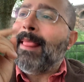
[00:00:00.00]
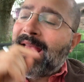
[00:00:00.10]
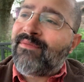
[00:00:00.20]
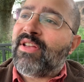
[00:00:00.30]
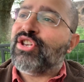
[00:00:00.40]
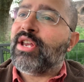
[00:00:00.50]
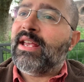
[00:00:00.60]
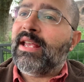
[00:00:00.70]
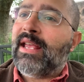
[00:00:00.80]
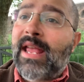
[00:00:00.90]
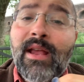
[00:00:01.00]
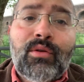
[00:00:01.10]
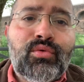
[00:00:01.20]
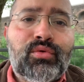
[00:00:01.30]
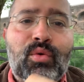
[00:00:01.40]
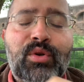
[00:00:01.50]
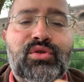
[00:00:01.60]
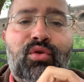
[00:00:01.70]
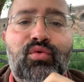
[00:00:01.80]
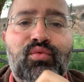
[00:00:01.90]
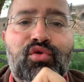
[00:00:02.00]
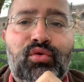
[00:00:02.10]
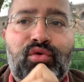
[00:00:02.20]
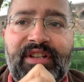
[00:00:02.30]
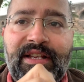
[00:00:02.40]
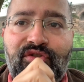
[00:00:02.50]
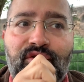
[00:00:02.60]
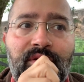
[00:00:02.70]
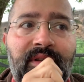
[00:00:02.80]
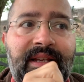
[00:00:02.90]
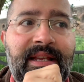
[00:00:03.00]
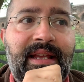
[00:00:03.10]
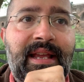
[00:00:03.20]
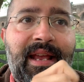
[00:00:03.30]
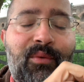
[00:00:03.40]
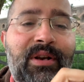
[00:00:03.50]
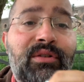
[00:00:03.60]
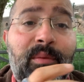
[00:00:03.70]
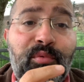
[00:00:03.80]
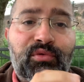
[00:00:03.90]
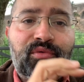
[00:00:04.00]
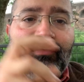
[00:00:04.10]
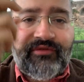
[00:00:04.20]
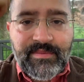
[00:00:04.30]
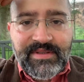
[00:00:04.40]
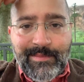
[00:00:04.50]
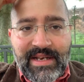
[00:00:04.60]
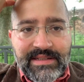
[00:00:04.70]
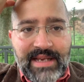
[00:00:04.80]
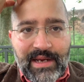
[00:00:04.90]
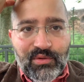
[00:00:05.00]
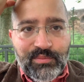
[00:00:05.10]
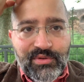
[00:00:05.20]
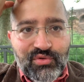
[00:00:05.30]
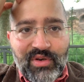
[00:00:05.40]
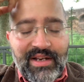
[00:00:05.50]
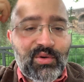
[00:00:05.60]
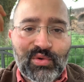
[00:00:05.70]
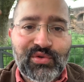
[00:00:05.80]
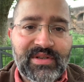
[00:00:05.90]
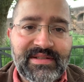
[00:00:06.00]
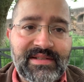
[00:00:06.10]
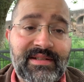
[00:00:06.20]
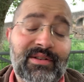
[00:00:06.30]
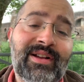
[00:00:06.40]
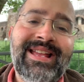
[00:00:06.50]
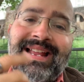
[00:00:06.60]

e invece e, tutto questo con un sottotesto che è quello appunto di un film simile a Asylum cioè l'orso assassino